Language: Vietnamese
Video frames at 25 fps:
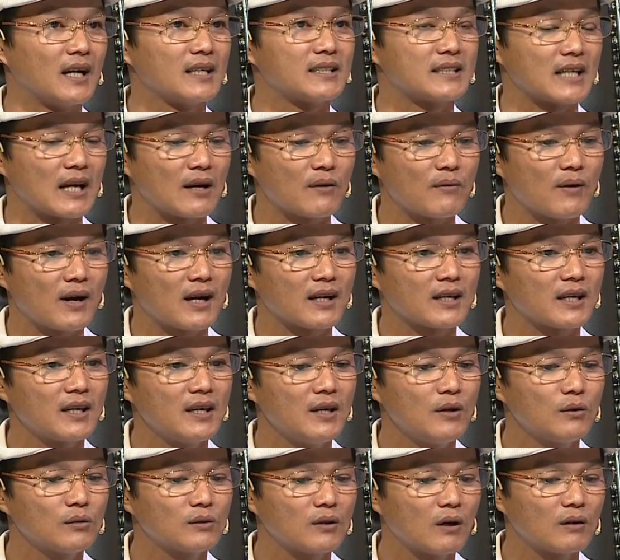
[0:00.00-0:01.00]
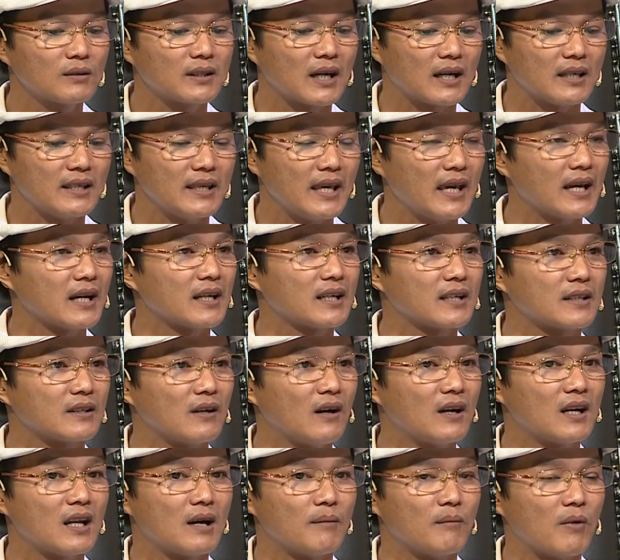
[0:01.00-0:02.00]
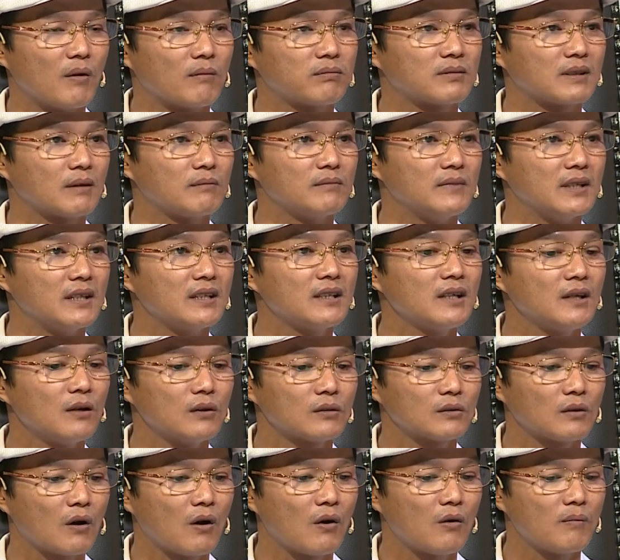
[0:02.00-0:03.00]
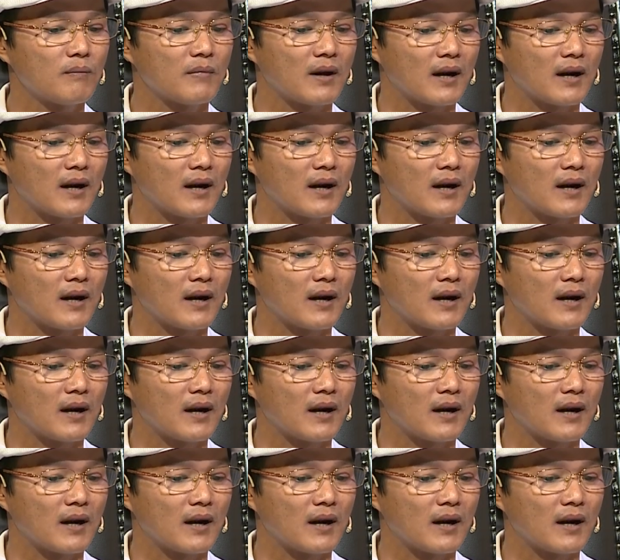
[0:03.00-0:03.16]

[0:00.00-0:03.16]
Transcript: à, trải qua cái yếu tố thời gian đó là một trong những cái yếu tố